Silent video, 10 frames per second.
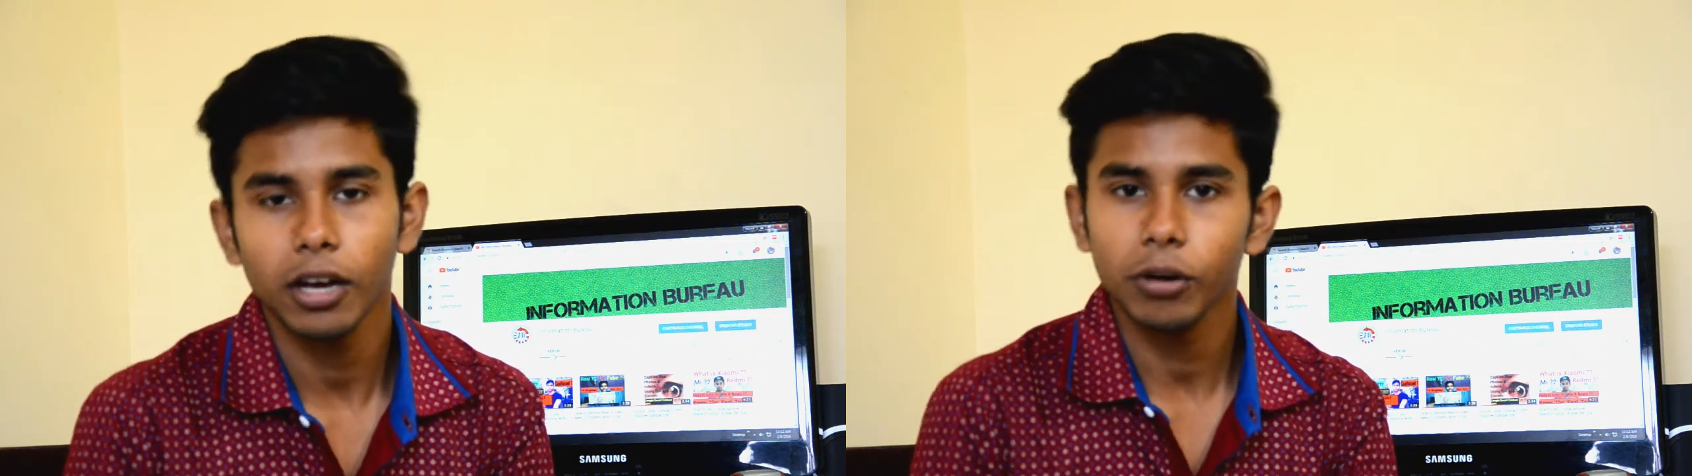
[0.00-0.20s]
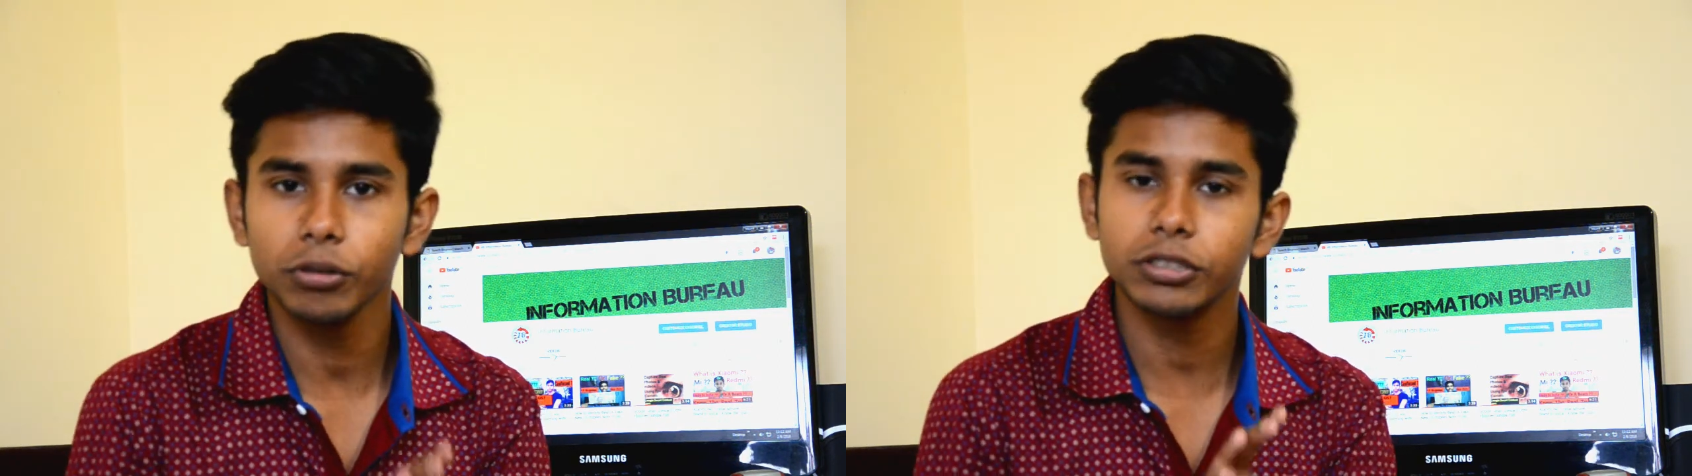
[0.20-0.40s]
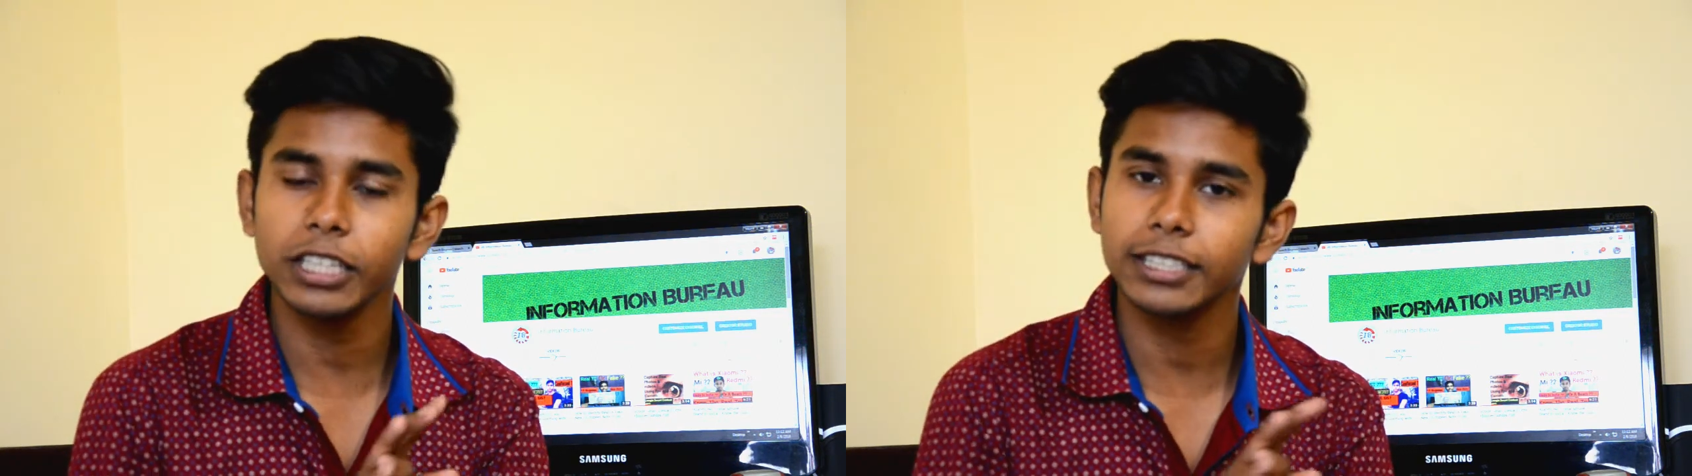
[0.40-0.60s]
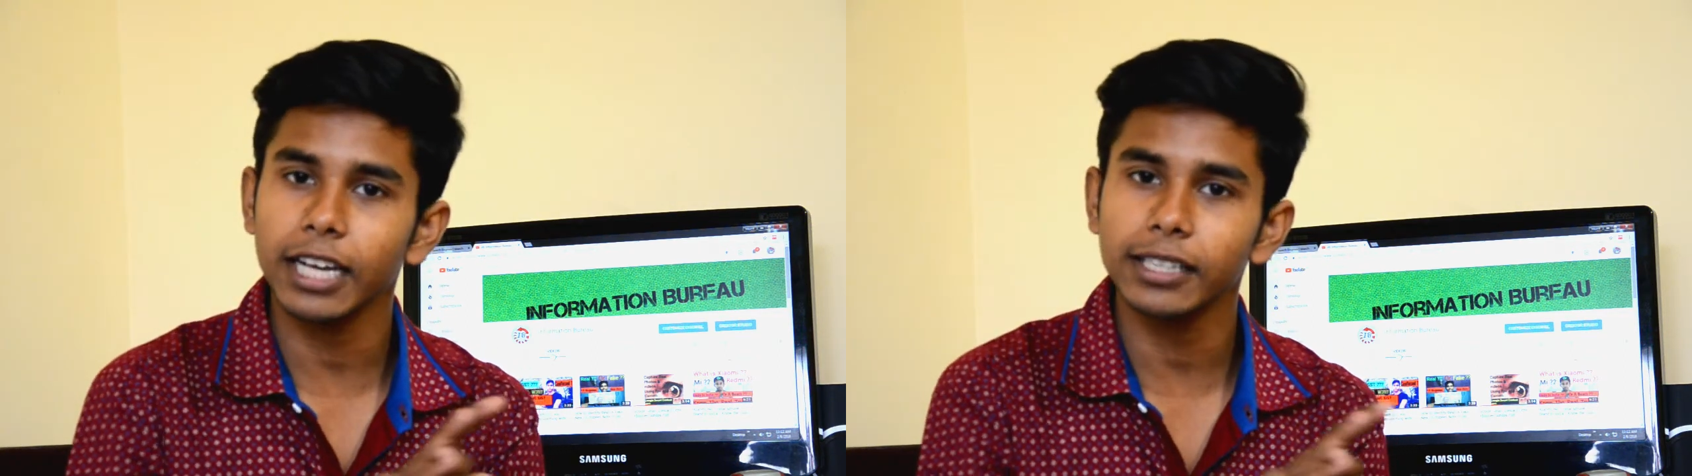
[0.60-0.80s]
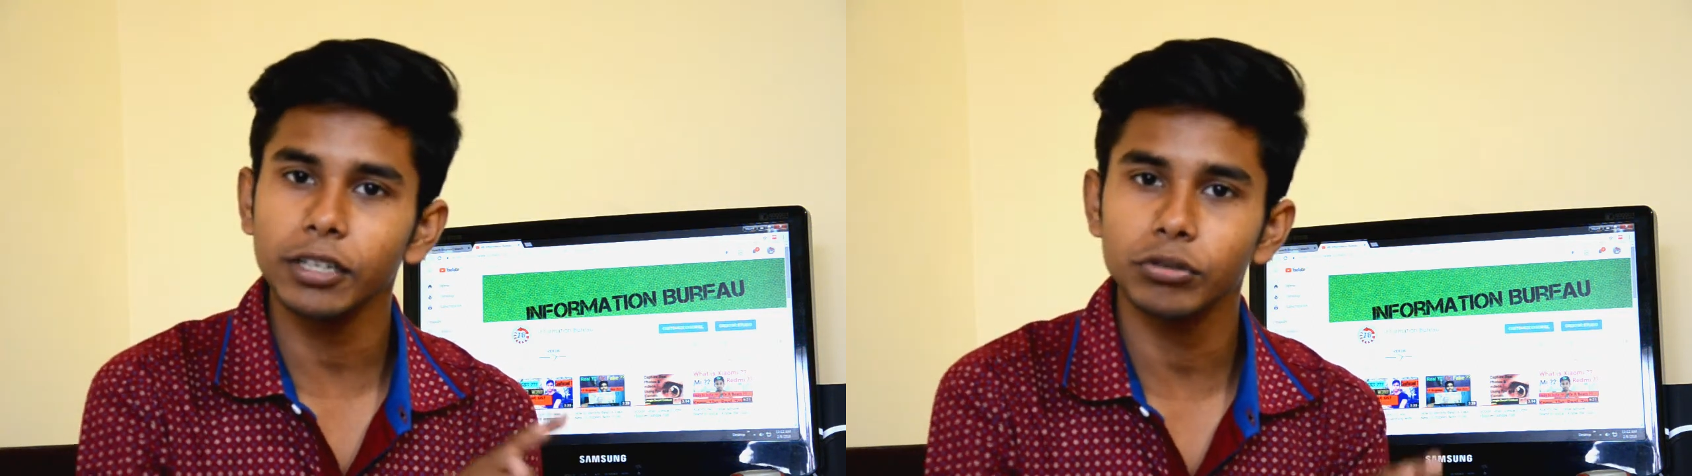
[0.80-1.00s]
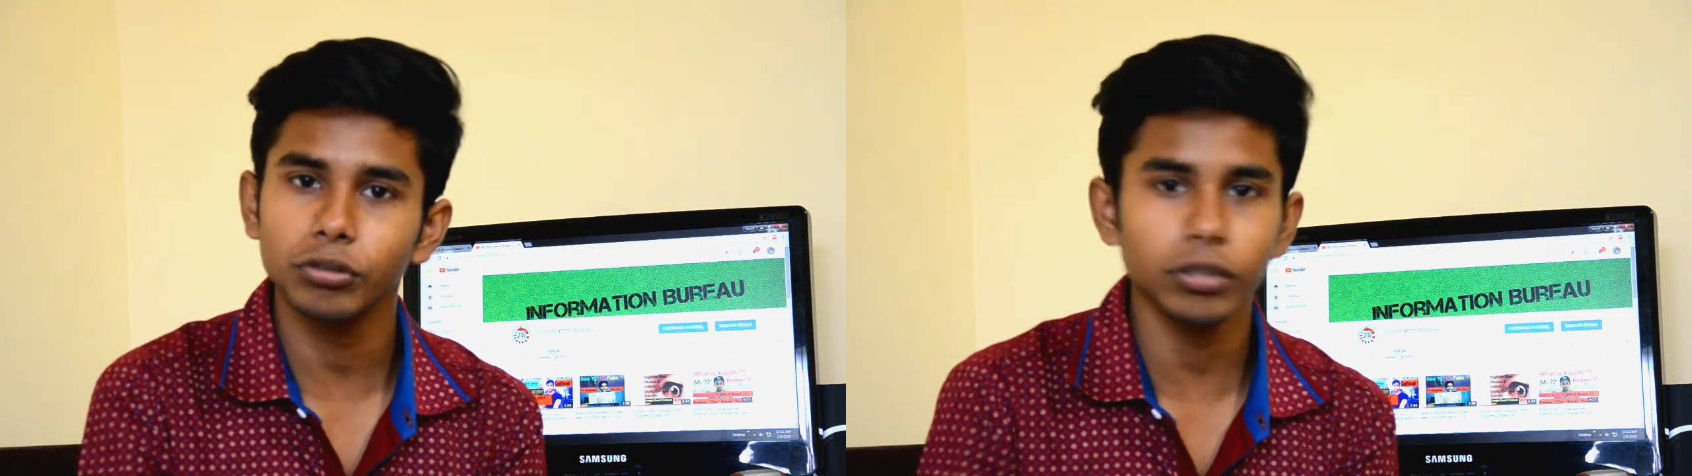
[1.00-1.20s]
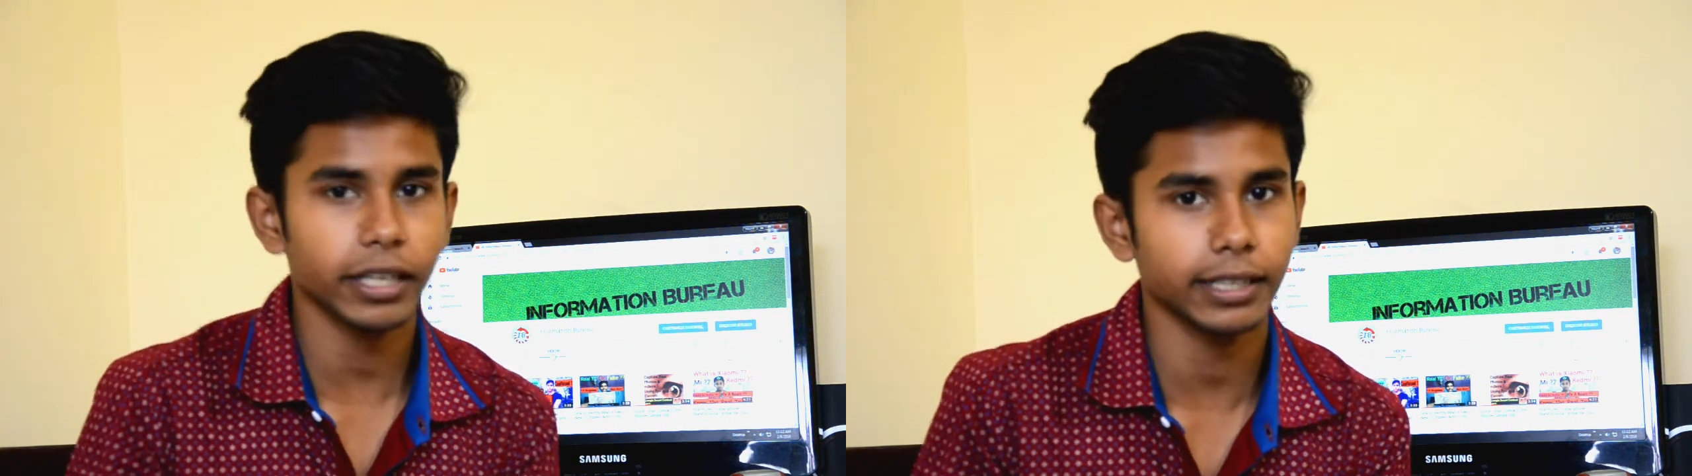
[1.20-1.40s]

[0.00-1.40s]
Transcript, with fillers: उससे ज़्यादा उसको नहीं